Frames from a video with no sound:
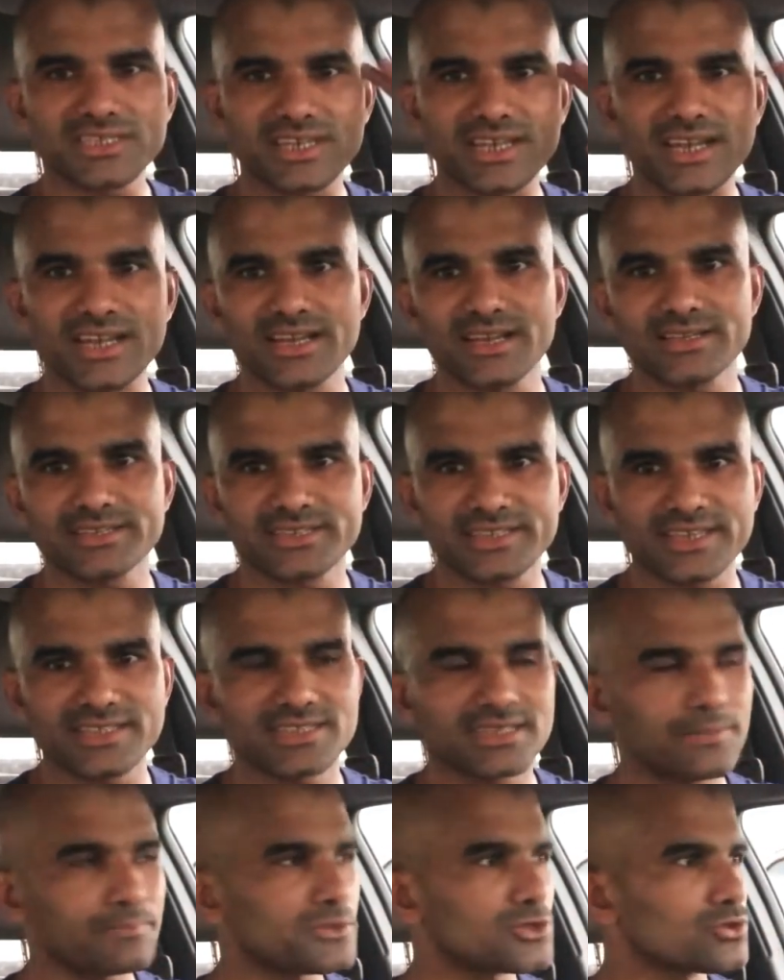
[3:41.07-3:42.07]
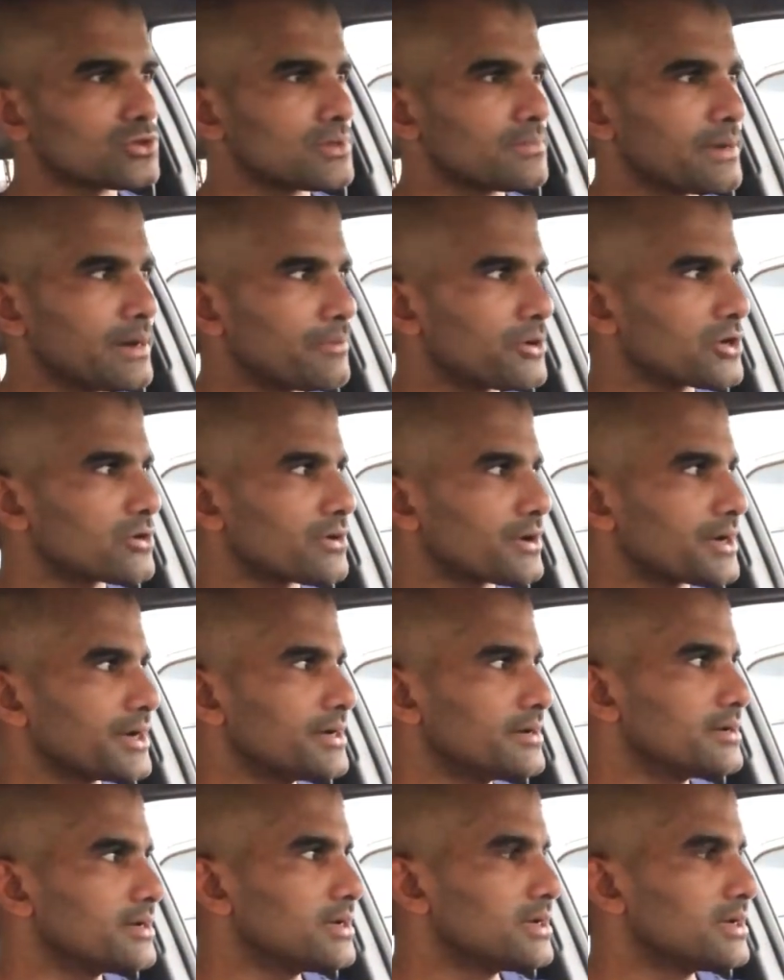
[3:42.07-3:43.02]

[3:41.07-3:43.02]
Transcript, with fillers: জেনারেল সেন্স আপনি যদি ব্যবহার করেন